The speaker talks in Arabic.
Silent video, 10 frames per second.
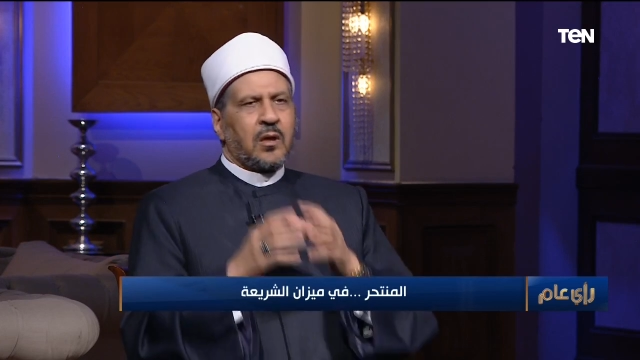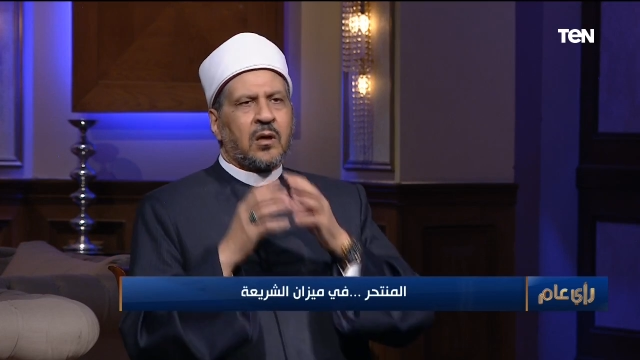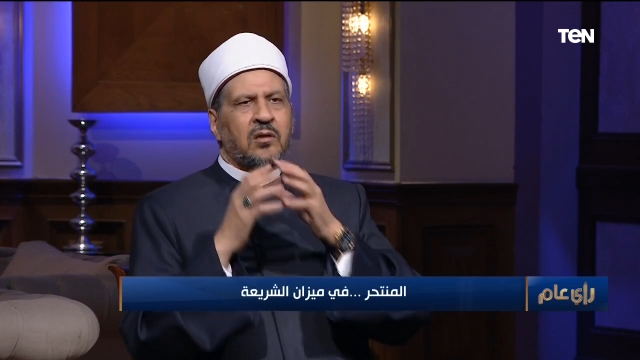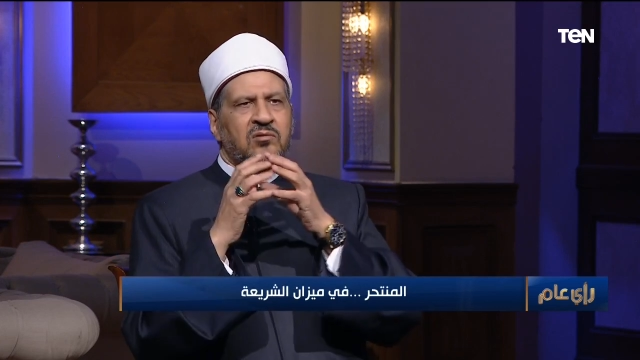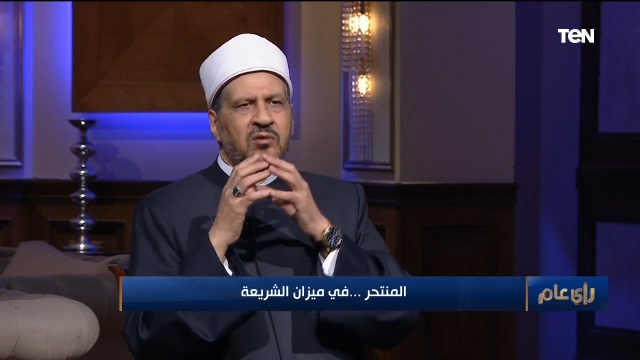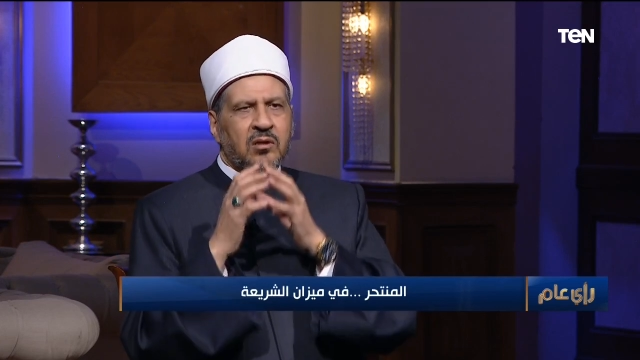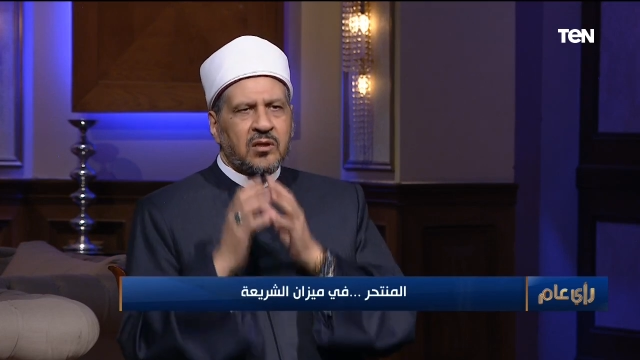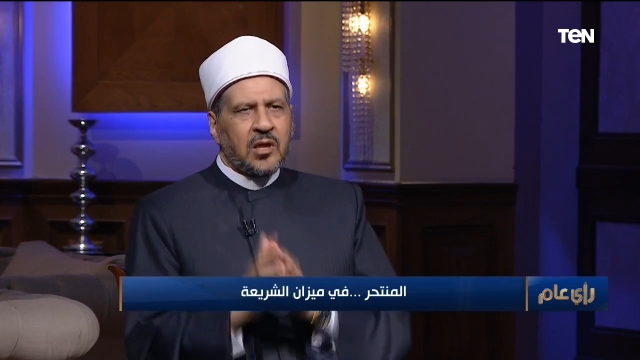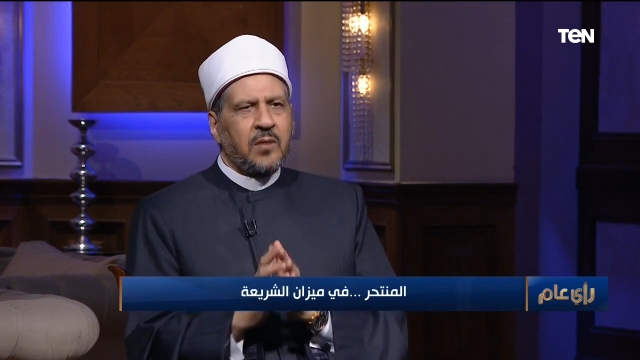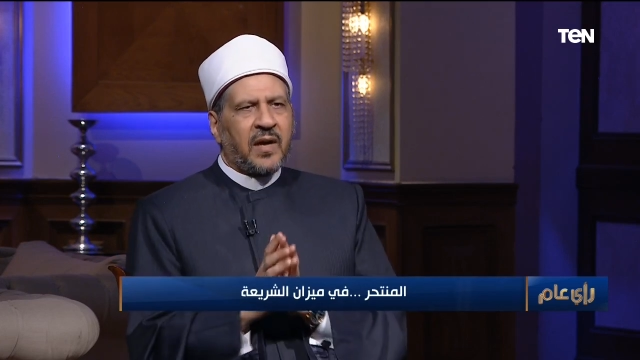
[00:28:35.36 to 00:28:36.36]

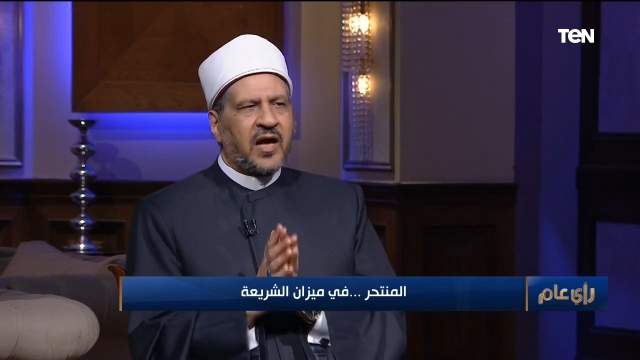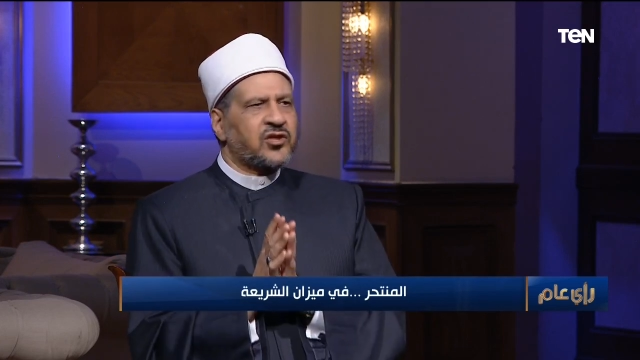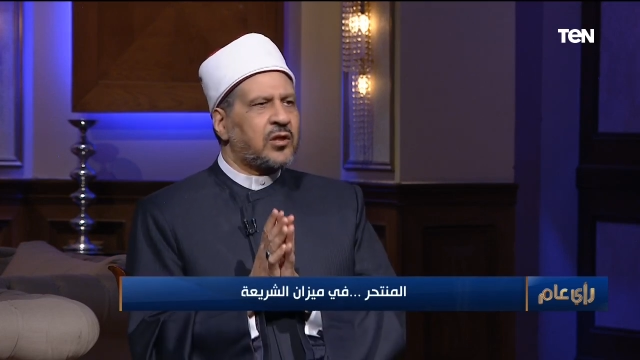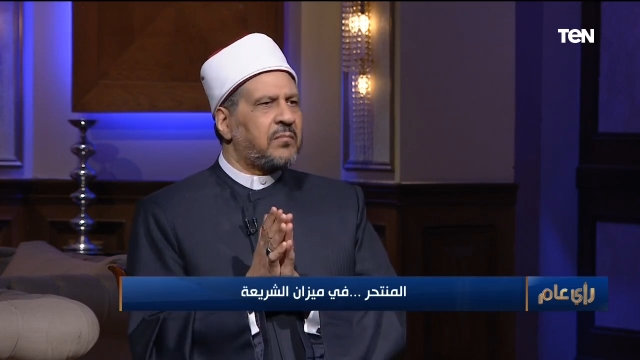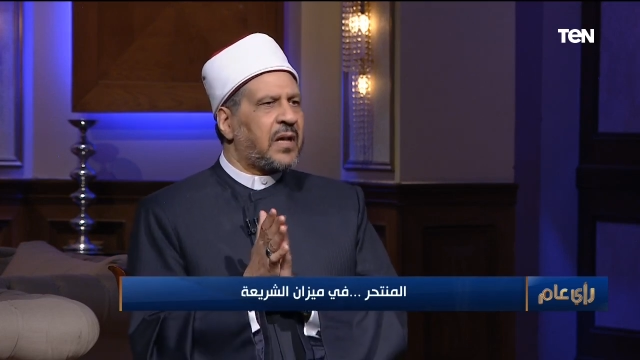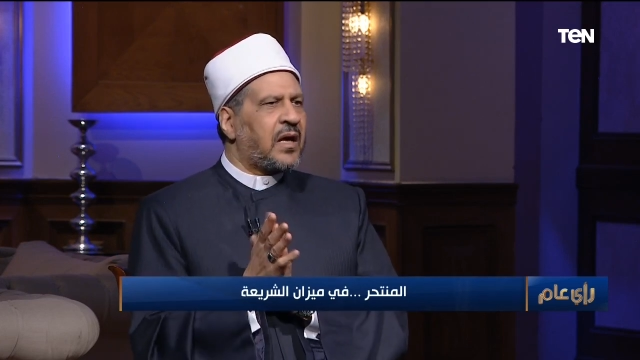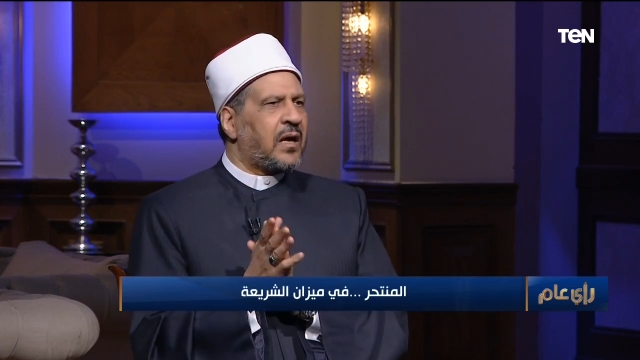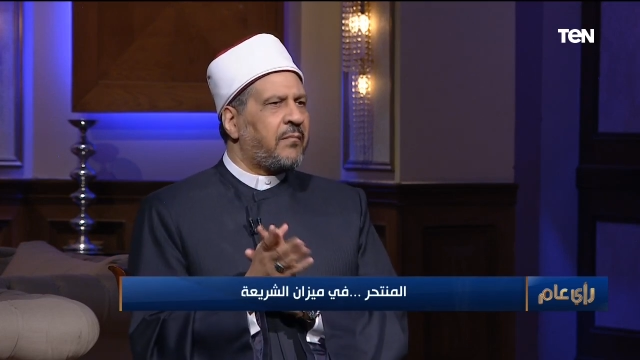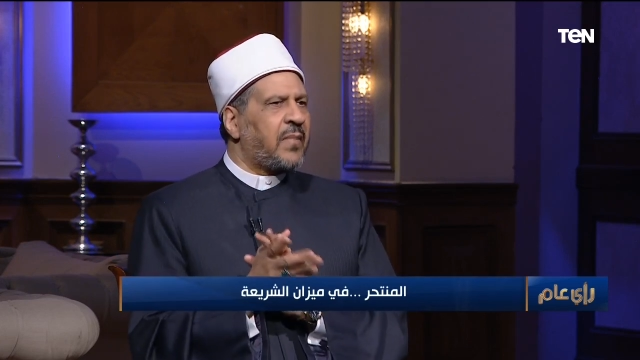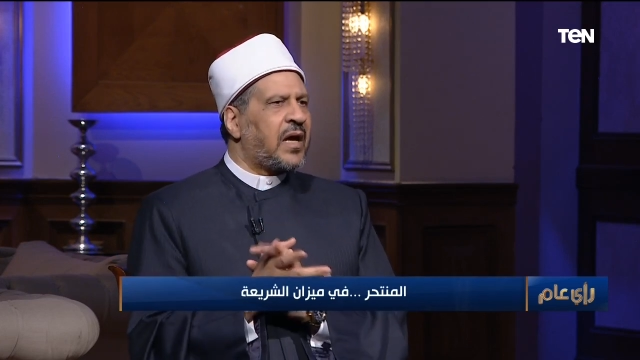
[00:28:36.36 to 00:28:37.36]
الترهيب عشان
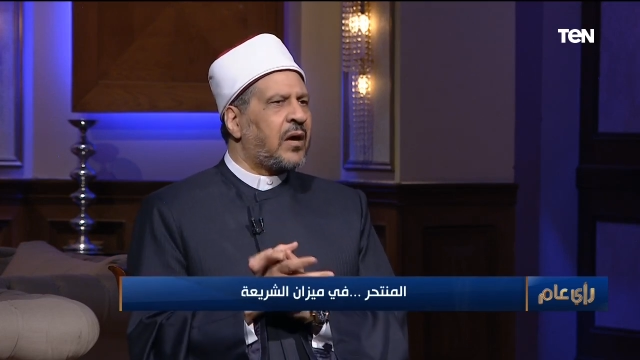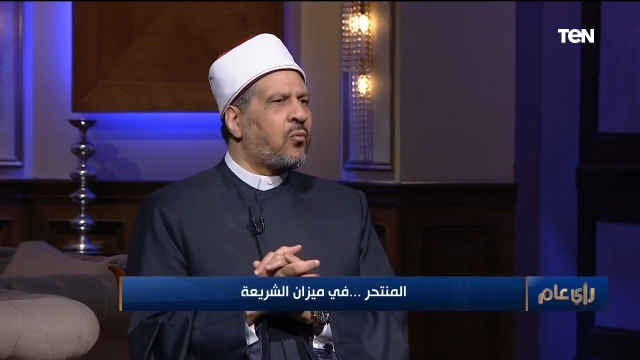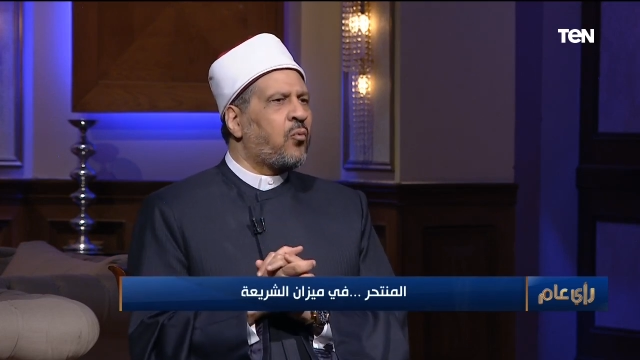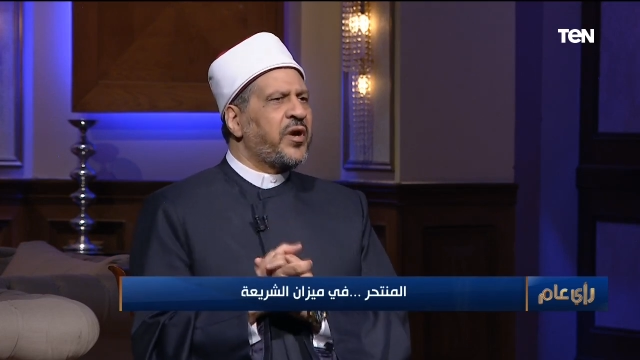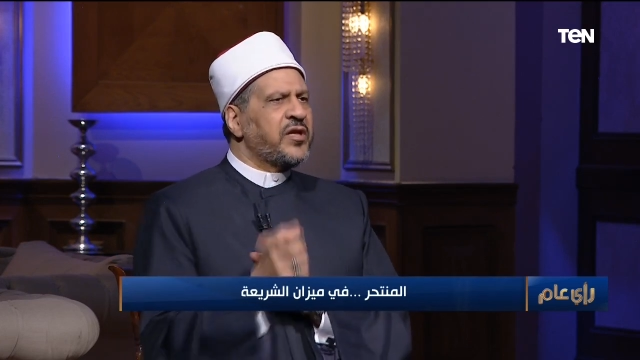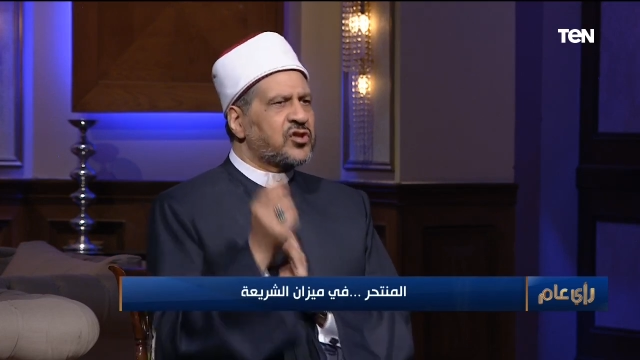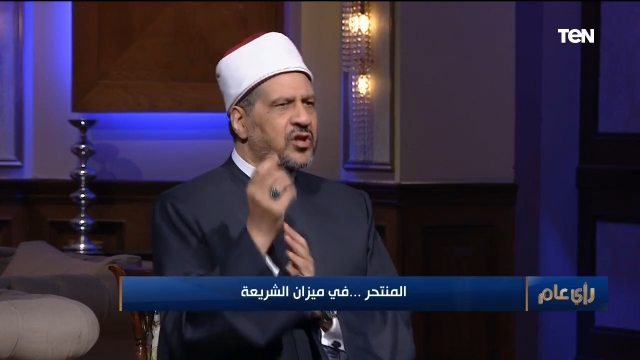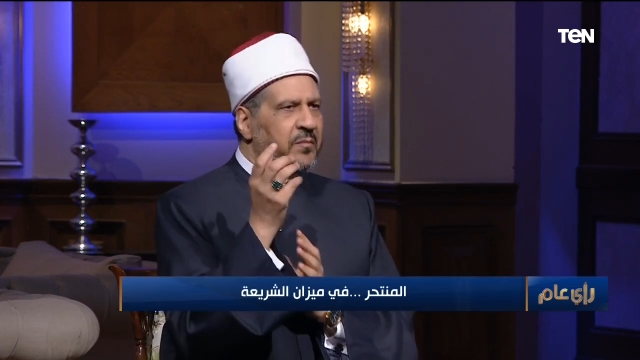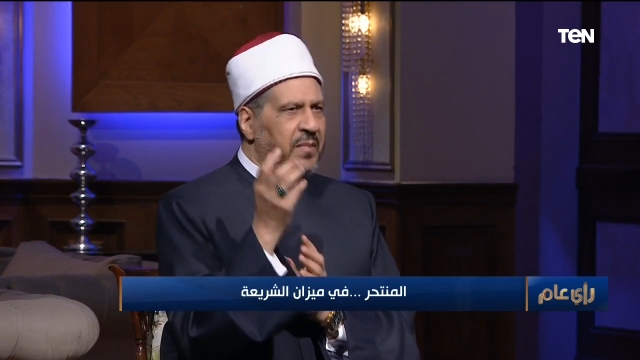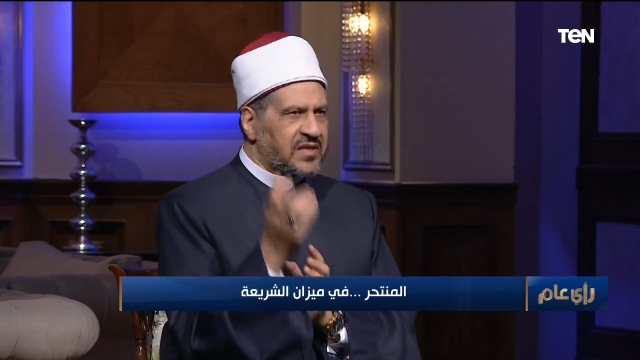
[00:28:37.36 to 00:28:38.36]
ما هونش
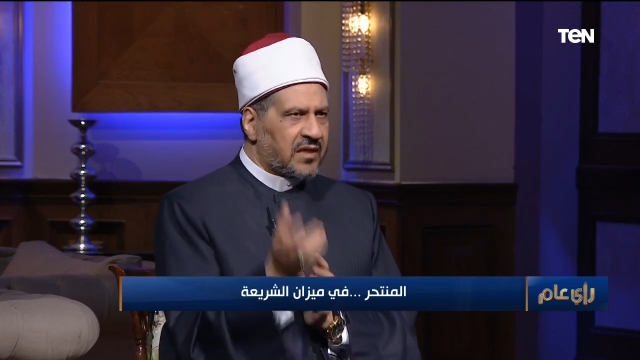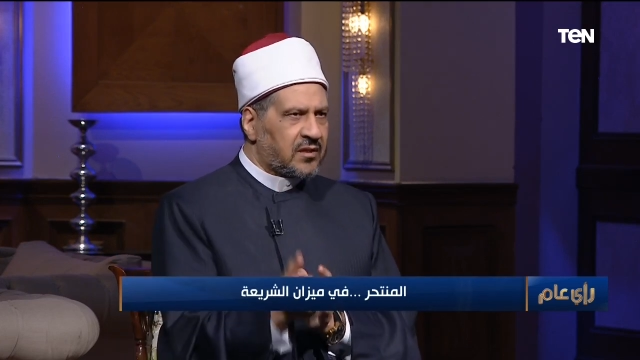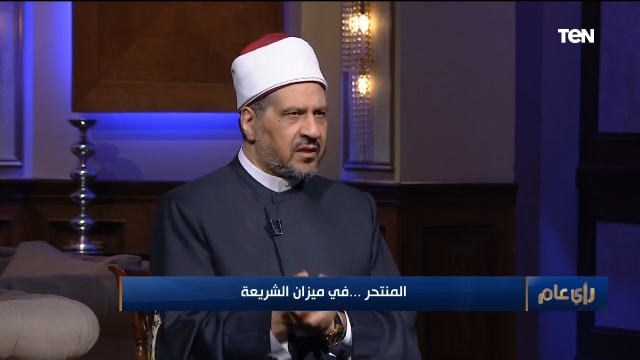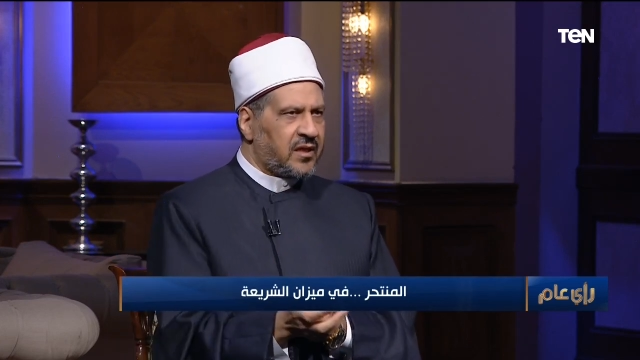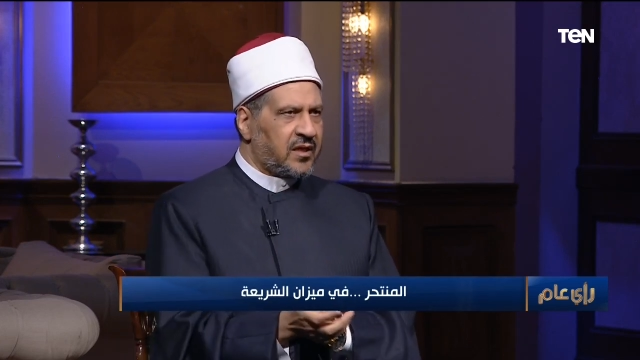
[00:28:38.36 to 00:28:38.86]
من مسألة الإيه؟